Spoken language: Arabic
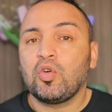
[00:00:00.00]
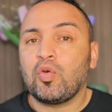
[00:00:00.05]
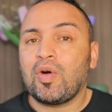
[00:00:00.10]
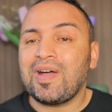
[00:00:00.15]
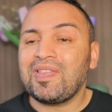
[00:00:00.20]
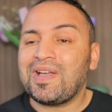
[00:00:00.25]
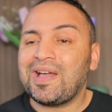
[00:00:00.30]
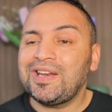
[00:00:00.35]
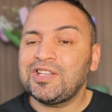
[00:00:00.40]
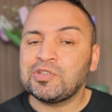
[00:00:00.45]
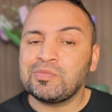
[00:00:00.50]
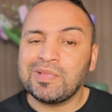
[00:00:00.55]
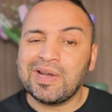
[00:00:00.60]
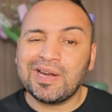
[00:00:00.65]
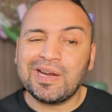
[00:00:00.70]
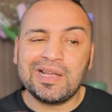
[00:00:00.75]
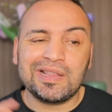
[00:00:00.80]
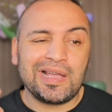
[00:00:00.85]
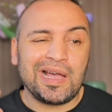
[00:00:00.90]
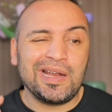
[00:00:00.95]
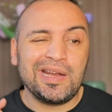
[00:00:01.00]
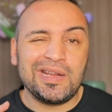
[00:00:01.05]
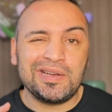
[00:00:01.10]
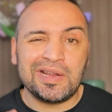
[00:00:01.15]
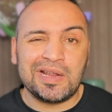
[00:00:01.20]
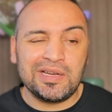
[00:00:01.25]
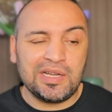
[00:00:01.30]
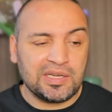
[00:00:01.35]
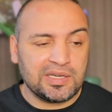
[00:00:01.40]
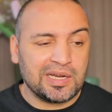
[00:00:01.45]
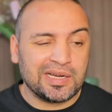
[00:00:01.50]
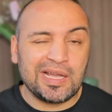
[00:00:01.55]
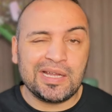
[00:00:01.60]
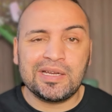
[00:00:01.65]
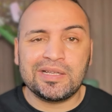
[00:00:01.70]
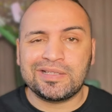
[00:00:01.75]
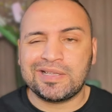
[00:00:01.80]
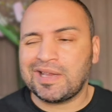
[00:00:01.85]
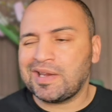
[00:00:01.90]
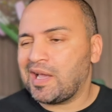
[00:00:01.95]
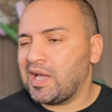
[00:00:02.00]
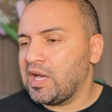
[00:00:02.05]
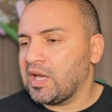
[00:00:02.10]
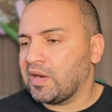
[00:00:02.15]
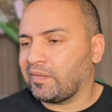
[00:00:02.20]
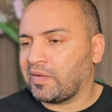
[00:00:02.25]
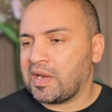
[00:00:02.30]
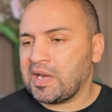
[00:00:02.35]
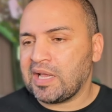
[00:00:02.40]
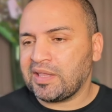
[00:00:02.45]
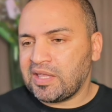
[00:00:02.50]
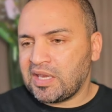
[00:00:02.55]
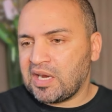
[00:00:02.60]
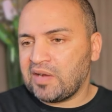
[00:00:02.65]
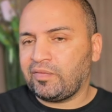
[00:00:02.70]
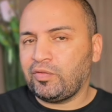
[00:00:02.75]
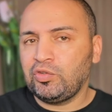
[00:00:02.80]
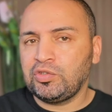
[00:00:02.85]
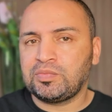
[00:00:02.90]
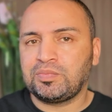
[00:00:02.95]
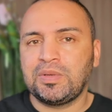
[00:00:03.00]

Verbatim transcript: وهذا علاش مقرقض علينا نحن كناس لان عارف كان يعطينا الفلوس